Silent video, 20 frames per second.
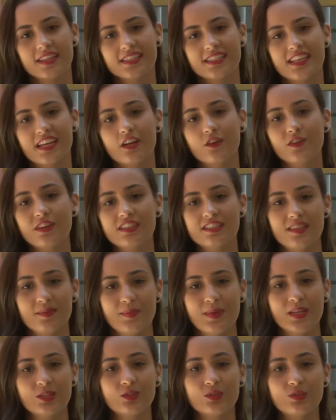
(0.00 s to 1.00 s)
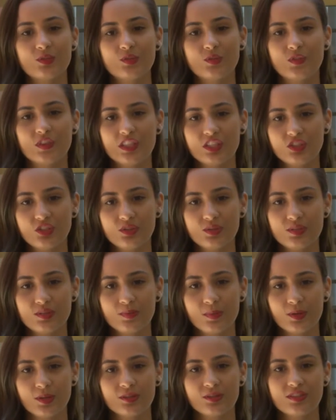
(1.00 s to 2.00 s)
serão exibidos
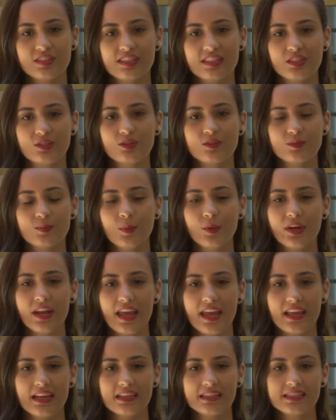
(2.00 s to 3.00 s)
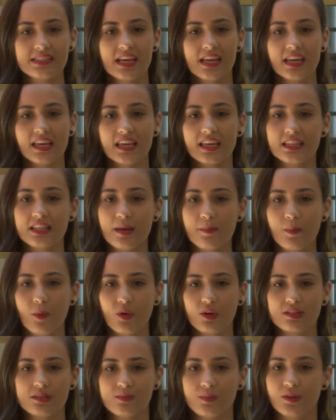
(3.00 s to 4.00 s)
vídeos produzidos por eles e
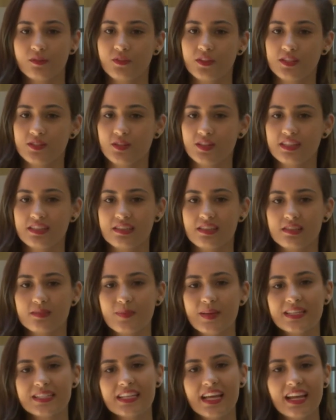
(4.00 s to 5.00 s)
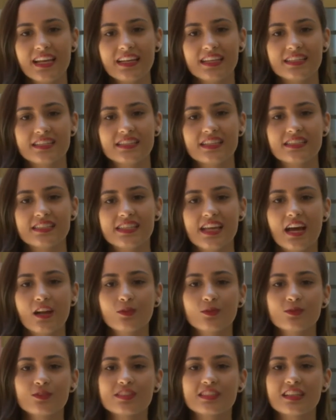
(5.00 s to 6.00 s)
depois professores especialistas e
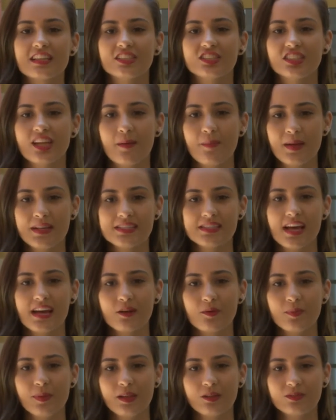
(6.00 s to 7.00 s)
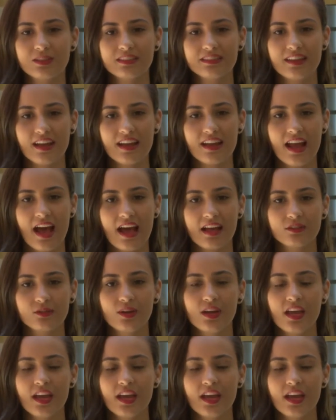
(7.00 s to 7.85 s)
alunos que já passaram pelo internato